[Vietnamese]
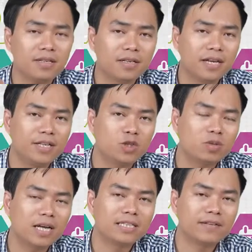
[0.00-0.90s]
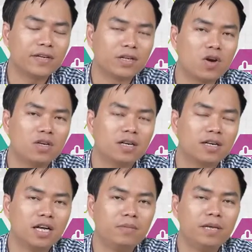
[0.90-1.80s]
thì chúng ta sẽ phải đo lường
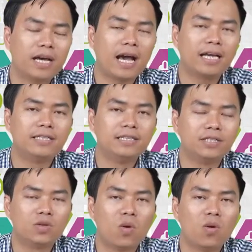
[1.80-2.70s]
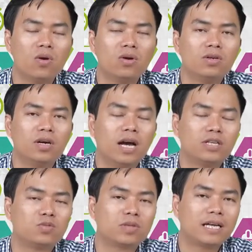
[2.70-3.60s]
KPI chỉ số à,
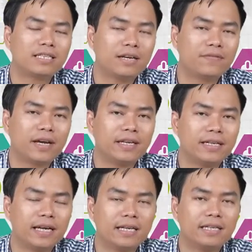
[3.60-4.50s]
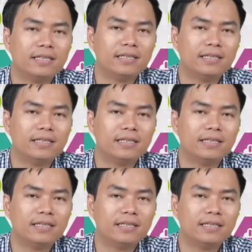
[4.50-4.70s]
chúng ta sẽ phải à,